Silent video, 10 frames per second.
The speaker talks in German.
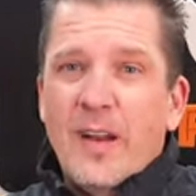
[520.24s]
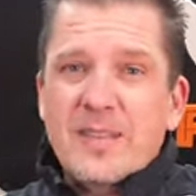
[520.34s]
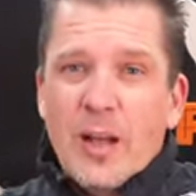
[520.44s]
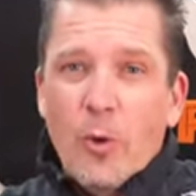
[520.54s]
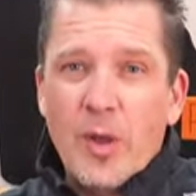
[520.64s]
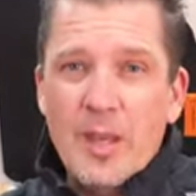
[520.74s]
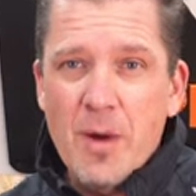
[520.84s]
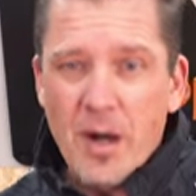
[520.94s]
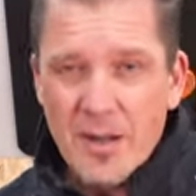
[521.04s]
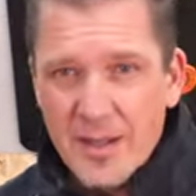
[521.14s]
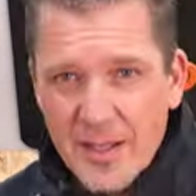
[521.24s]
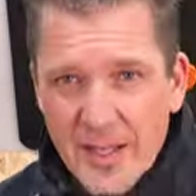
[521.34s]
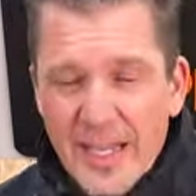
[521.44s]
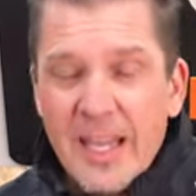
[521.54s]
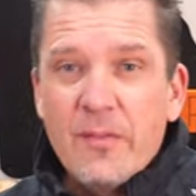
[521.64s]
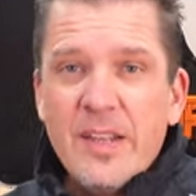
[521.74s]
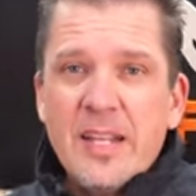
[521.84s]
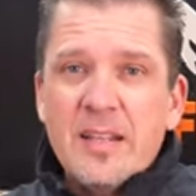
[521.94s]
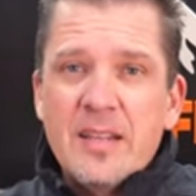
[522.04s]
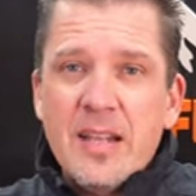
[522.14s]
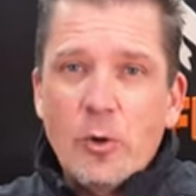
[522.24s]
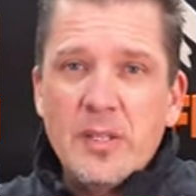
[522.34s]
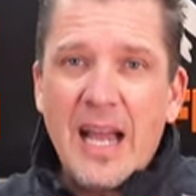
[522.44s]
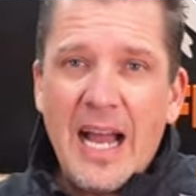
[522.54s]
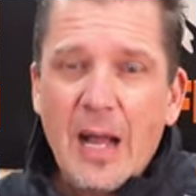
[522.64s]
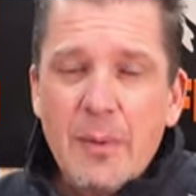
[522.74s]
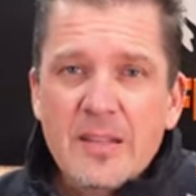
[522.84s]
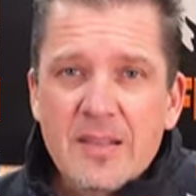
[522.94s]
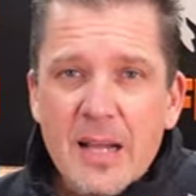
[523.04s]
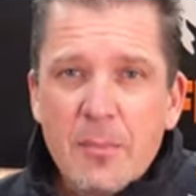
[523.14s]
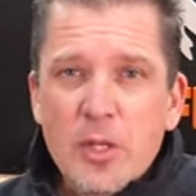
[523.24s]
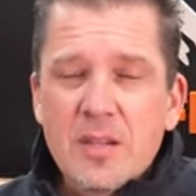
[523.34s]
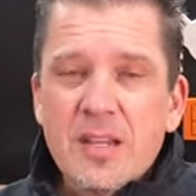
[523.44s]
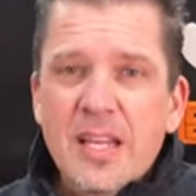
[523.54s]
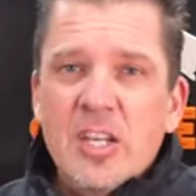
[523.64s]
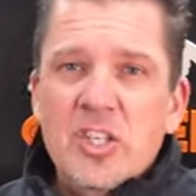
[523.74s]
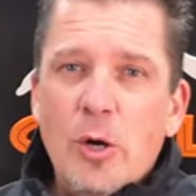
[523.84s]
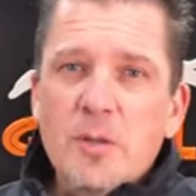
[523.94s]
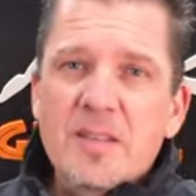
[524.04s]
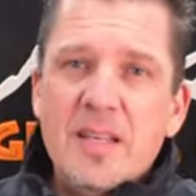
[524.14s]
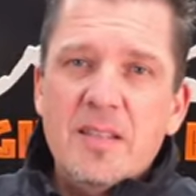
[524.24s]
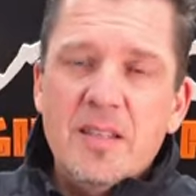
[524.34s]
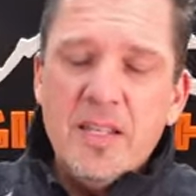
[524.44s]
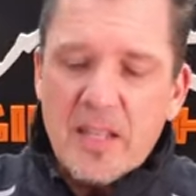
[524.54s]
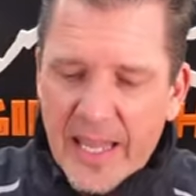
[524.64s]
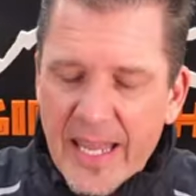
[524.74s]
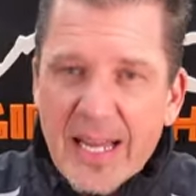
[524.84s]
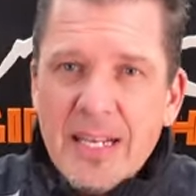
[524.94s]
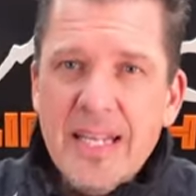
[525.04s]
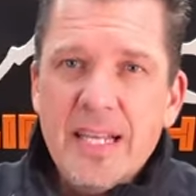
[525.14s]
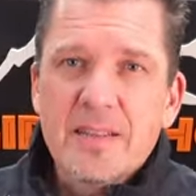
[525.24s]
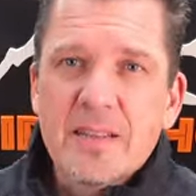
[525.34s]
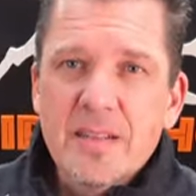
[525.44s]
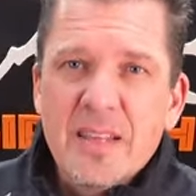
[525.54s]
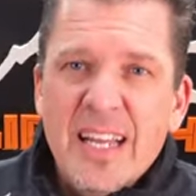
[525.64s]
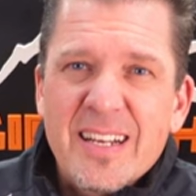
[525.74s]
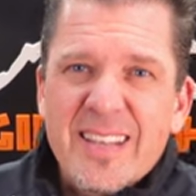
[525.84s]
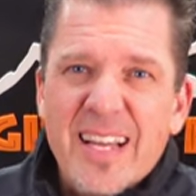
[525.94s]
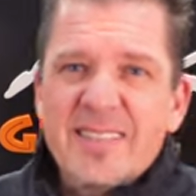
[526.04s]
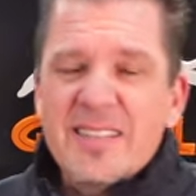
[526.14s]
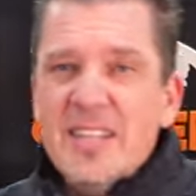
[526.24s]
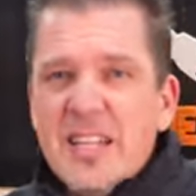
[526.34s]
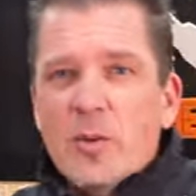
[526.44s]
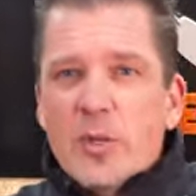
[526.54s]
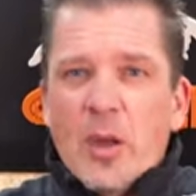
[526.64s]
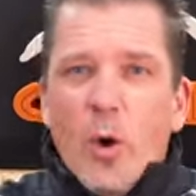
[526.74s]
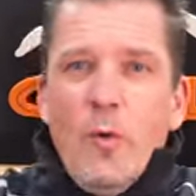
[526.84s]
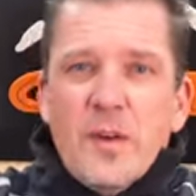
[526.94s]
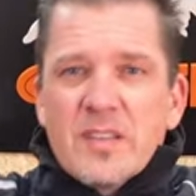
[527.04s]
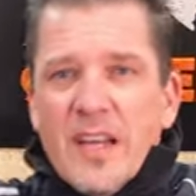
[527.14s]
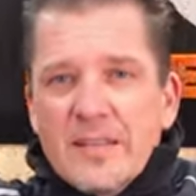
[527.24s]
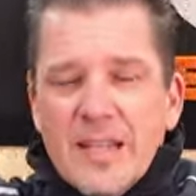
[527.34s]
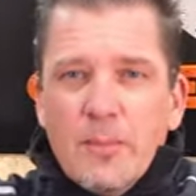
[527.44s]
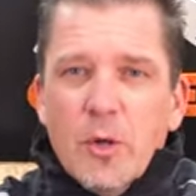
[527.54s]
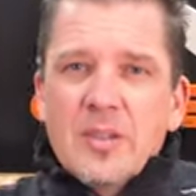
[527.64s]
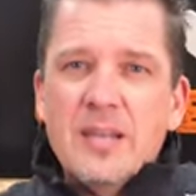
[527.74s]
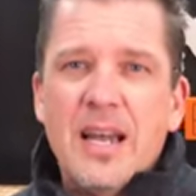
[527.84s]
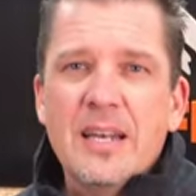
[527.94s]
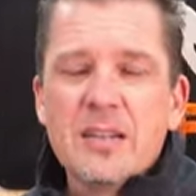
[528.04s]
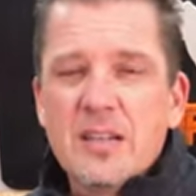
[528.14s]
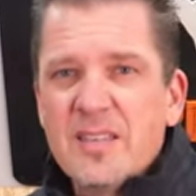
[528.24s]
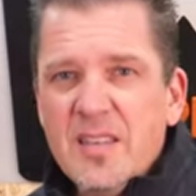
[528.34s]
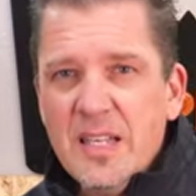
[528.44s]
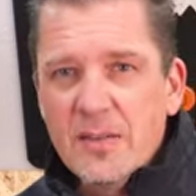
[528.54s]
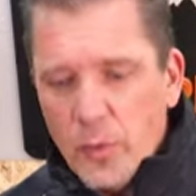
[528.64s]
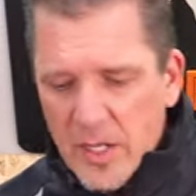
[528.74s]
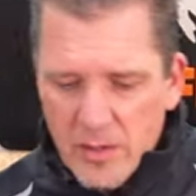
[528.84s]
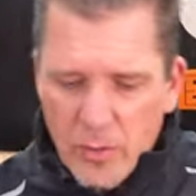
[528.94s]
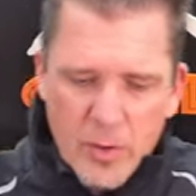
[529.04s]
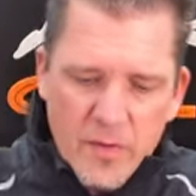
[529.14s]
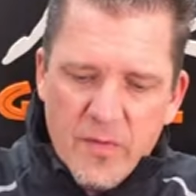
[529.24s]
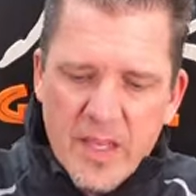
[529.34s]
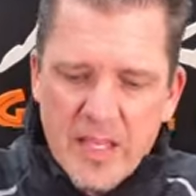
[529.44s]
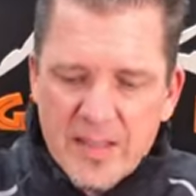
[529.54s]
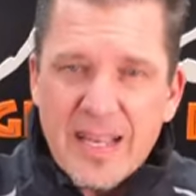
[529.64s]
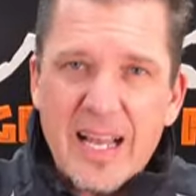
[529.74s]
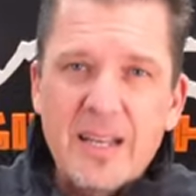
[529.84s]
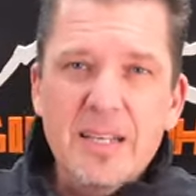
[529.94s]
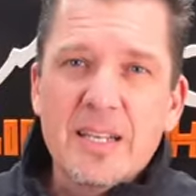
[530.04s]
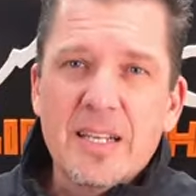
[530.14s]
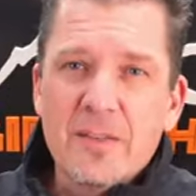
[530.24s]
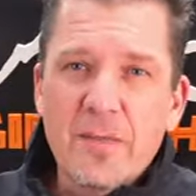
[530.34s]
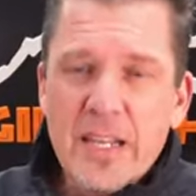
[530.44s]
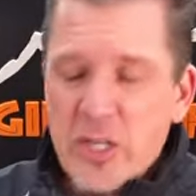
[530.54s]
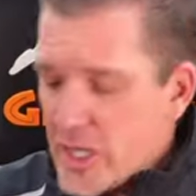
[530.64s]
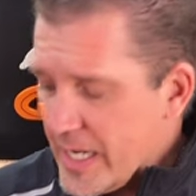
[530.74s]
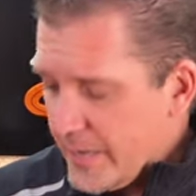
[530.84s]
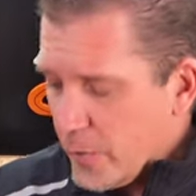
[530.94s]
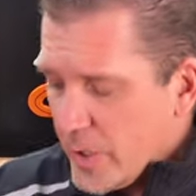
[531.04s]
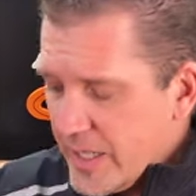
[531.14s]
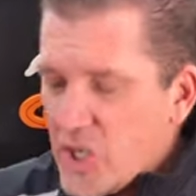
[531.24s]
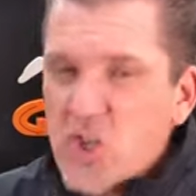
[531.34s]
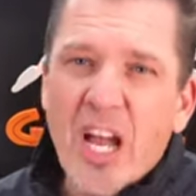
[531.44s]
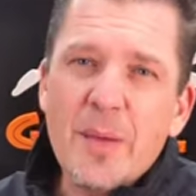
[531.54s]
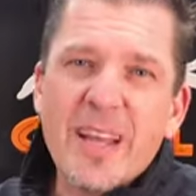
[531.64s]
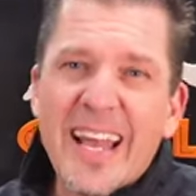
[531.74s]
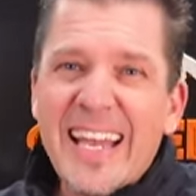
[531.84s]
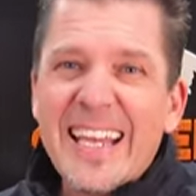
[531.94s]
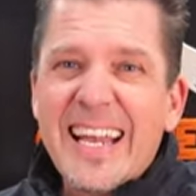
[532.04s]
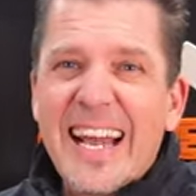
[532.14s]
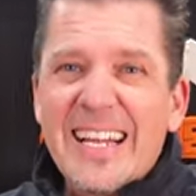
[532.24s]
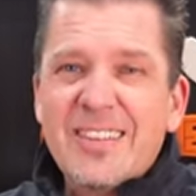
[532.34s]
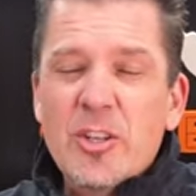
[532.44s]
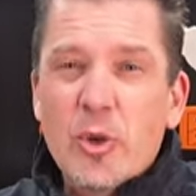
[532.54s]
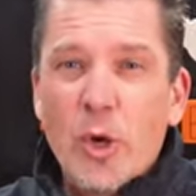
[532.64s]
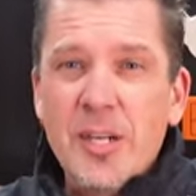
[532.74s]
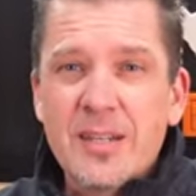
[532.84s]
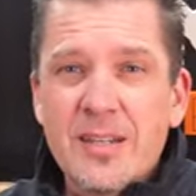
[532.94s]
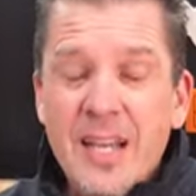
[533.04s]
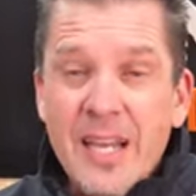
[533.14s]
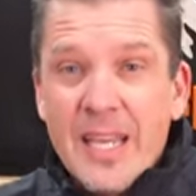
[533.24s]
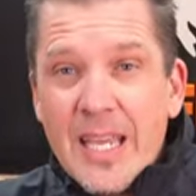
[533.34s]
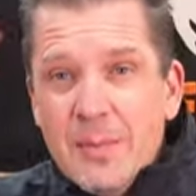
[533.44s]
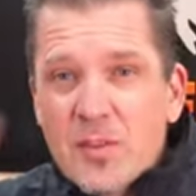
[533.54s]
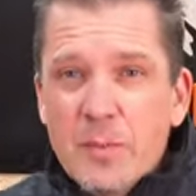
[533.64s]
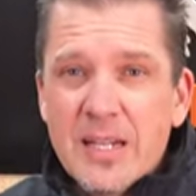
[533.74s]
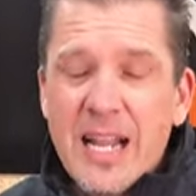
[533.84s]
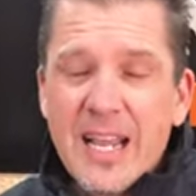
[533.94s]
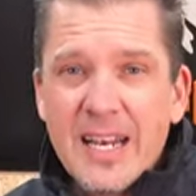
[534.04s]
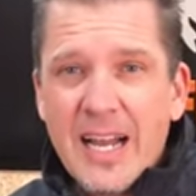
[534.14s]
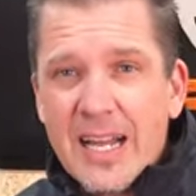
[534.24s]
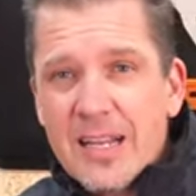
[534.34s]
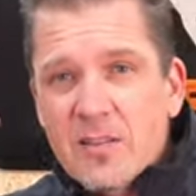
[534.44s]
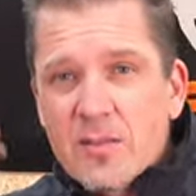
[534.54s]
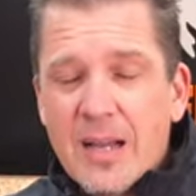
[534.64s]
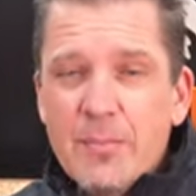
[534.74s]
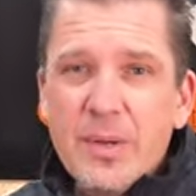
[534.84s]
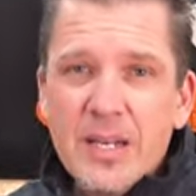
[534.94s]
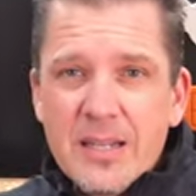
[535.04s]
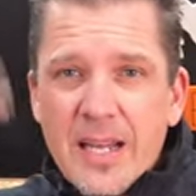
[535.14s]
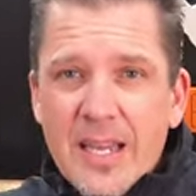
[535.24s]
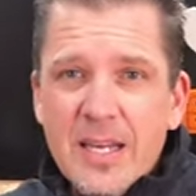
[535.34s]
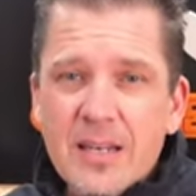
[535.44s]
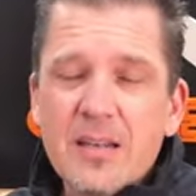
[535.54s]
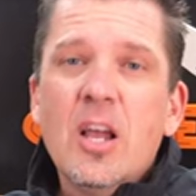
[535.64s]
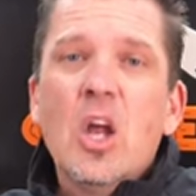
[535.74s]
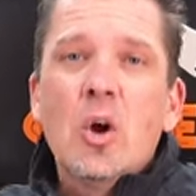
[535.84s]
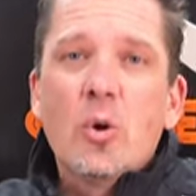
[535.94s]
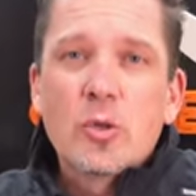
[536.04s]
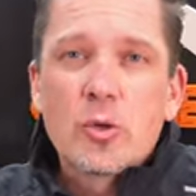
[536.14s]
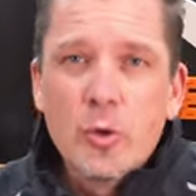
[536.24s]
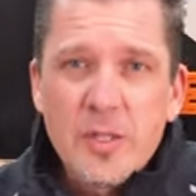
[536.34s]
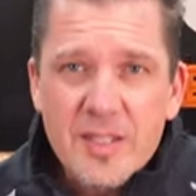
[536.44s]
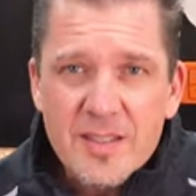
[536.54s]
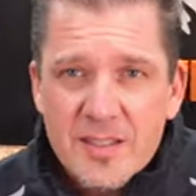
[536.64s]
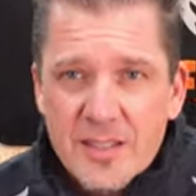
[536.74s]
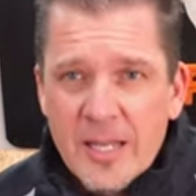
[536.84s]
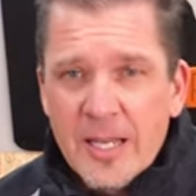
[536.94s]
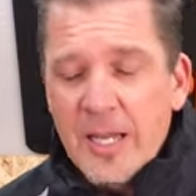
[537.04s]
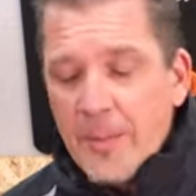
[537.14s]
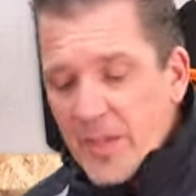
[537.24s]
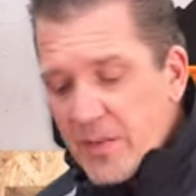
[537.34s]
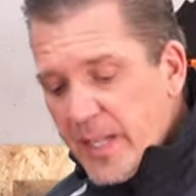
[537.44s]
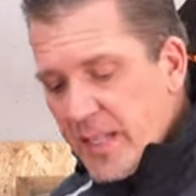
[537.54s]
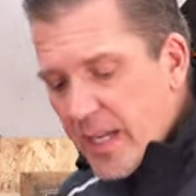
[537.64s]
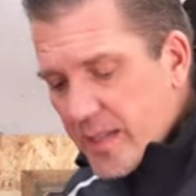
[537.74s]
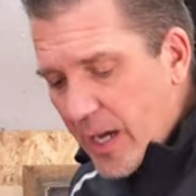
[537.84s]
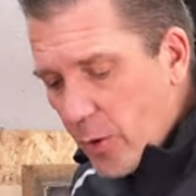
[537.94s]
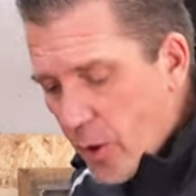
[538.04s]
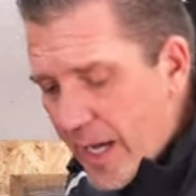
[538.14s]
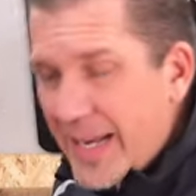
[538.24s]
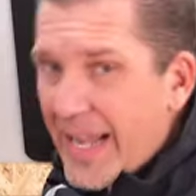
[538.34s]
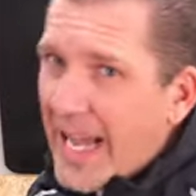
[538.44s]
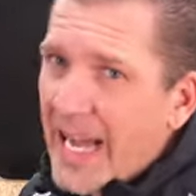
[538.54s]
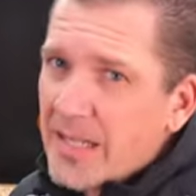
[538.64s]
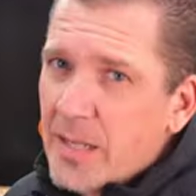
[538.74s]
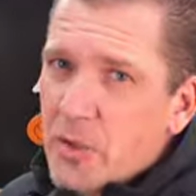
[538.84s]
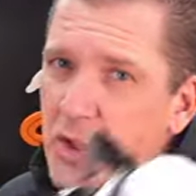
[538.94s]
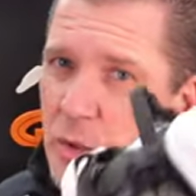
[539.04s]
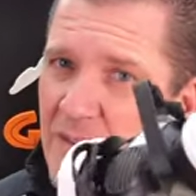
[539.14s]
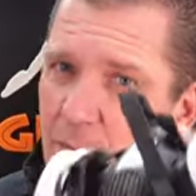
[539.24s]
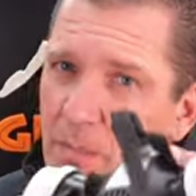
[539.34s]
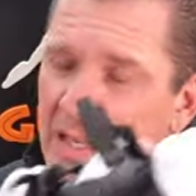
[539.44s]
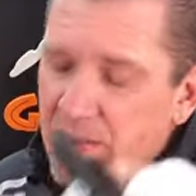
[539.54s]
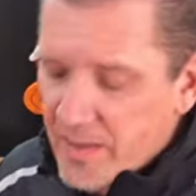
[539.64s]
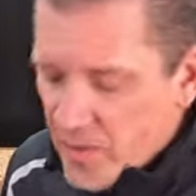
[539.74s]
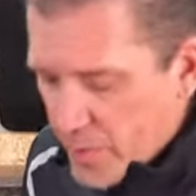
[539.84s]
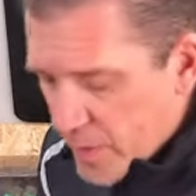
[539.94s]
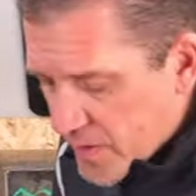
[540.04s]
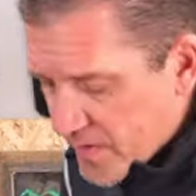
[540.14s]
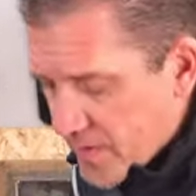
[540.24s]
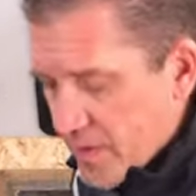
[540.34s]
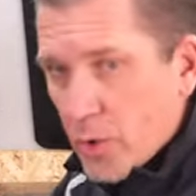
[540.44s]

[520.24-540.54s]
was auch immer. Wichtig sind auch die Arbeitsklamotten. Schaut, dass sie nicht eng anliegend sind. Das heißt, nicht solche Oversize-Klamotten anziehen, wo dann irgendwelche Sachen hier in den Winkelschleifer oder in die Scheibe reingeraten könnten. Ebenso mit langen Haaren zusammenbinden nach hinten und gut ist. Das Wichtige ist auch noch eine Atemschutzmaske zu benutzen,